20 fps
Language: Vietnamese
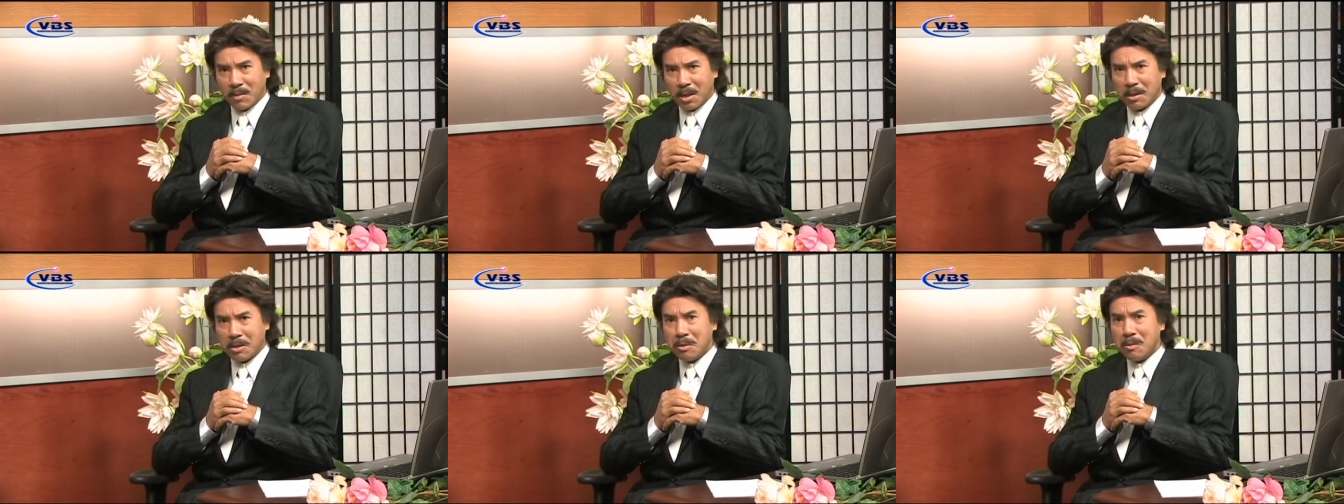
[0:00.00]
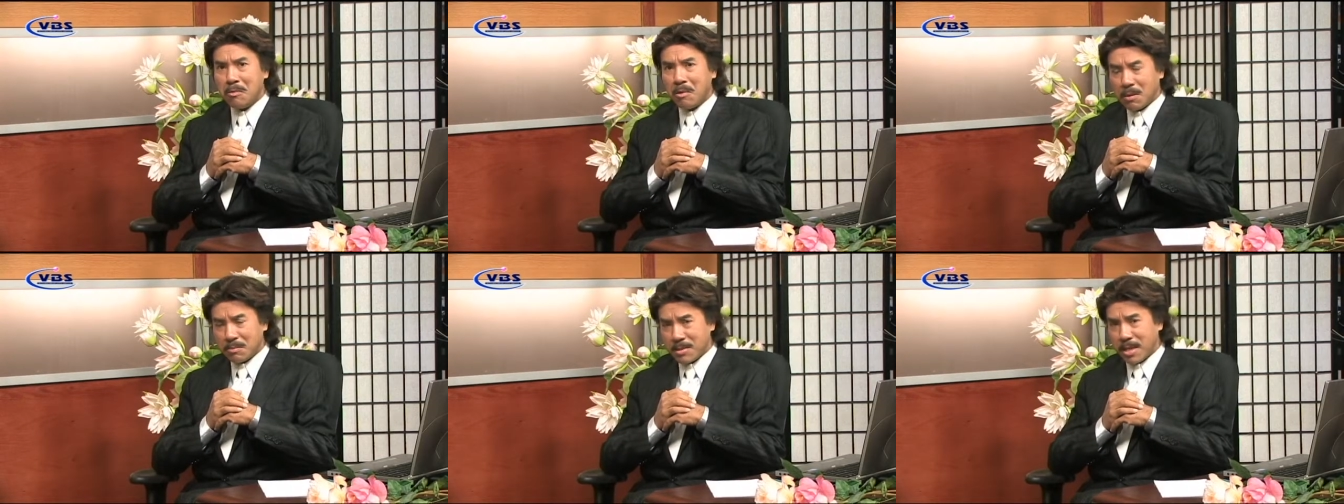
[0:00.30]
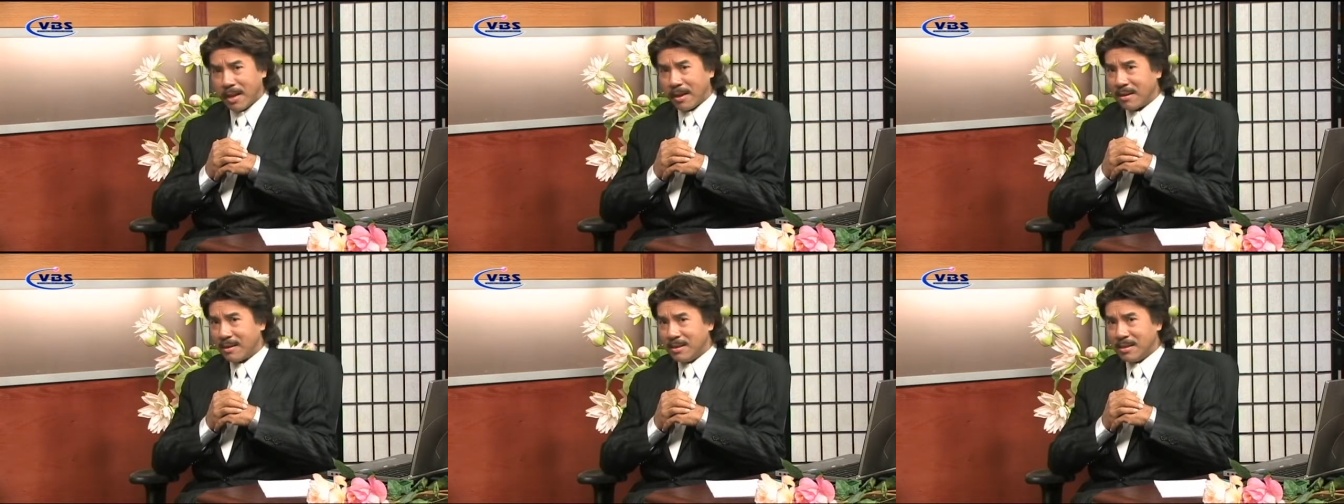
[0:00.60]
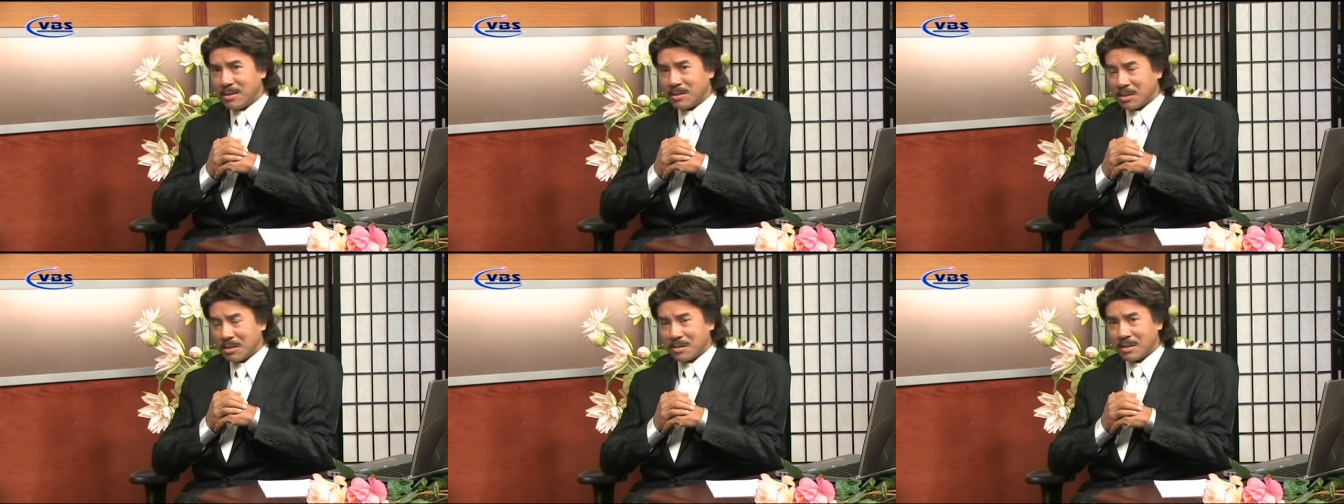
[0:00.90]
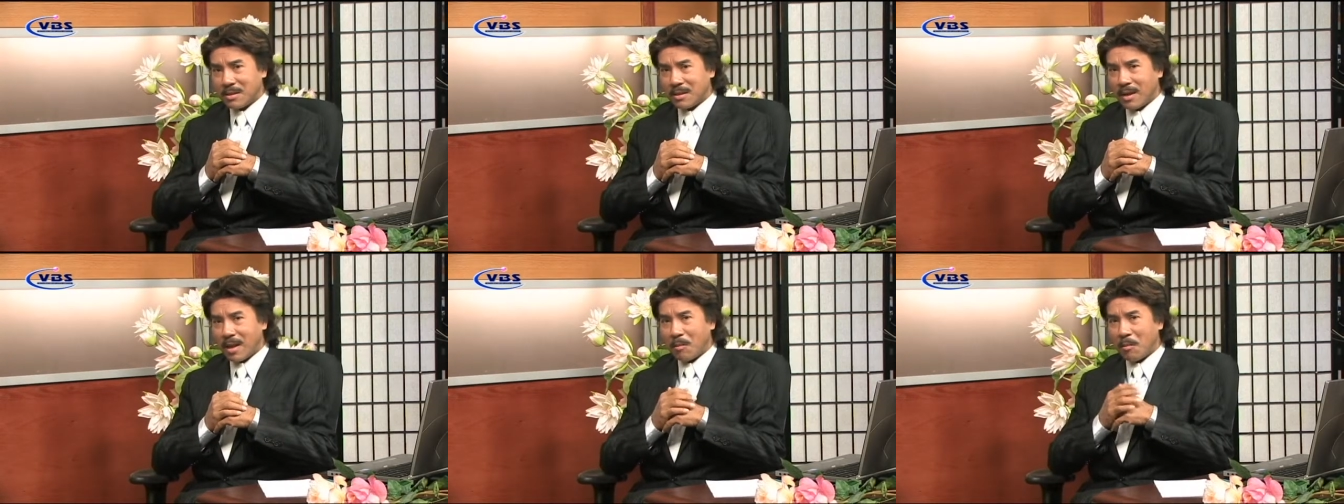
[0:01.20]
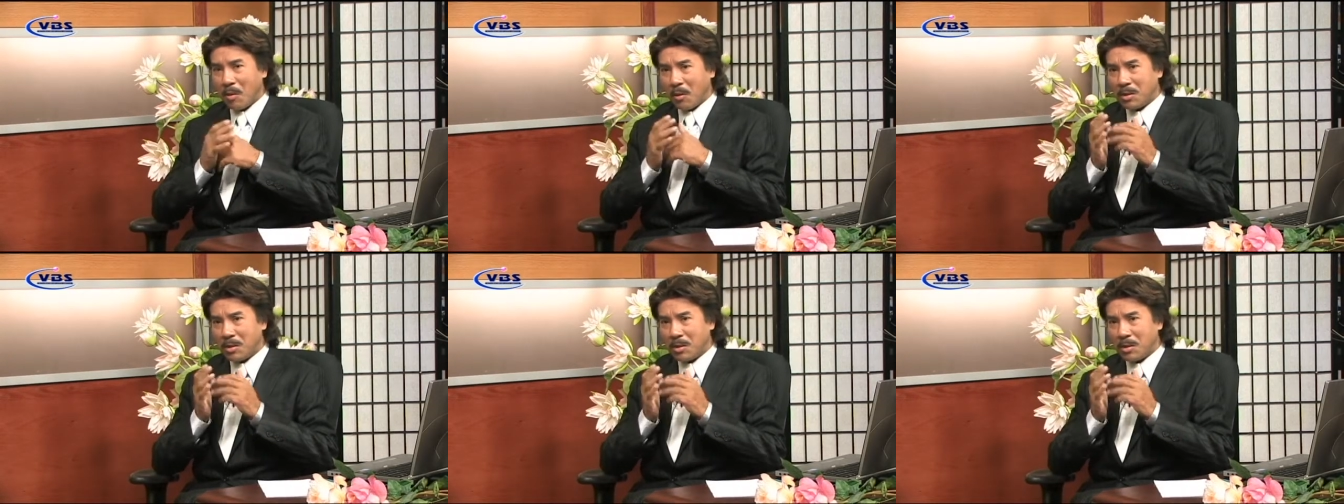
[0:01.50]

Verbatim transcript: mà yêu âm nhạc thường thường là mỗi